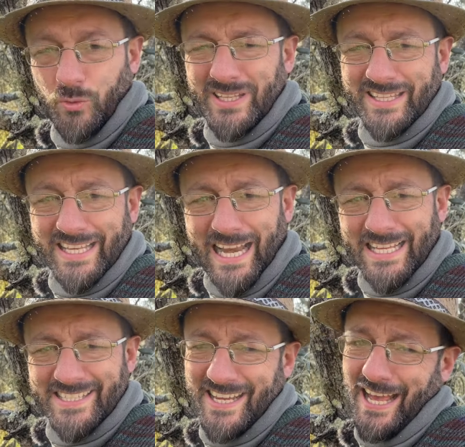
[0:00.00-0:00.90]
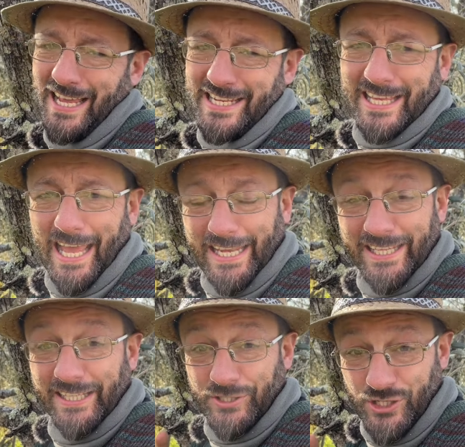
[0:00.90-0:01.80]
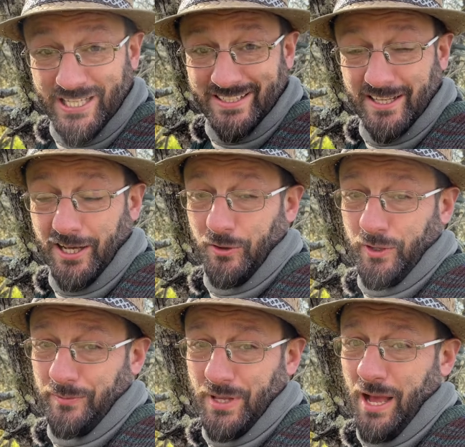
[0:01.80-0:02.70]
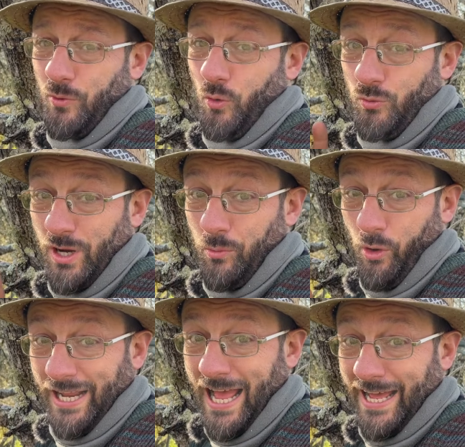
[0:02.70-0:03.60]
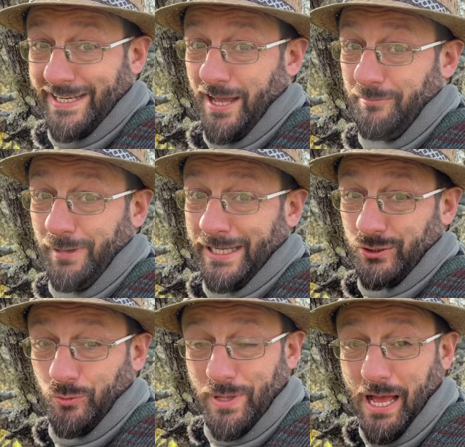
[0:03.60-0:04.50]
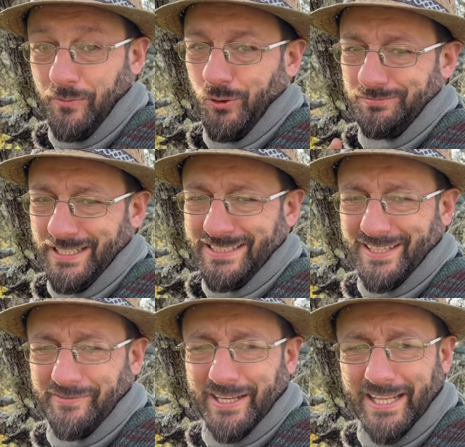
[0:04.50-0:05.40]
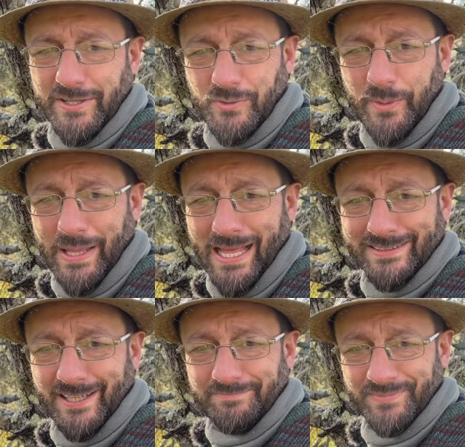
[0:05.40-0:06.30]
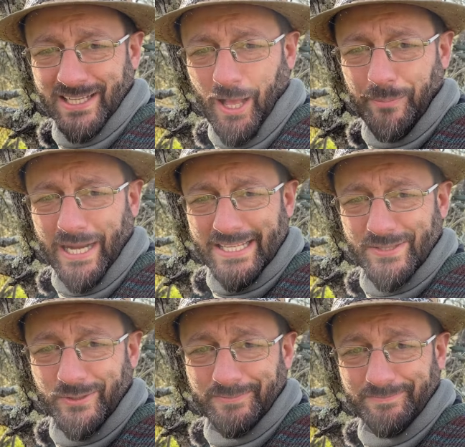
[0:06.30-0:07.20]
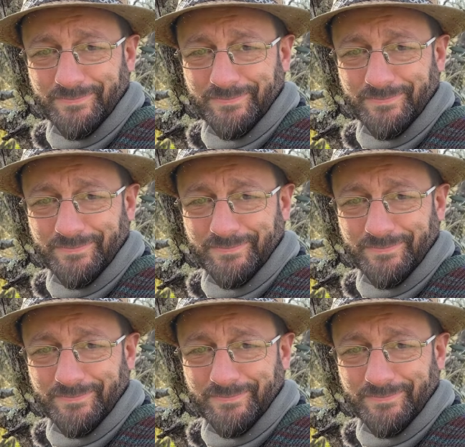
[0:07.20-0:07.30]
Quindi grazie ai licheni che ci indicano che abbiamo una buona aria ma che dobbiamo intervenire sulla pianta. A presto!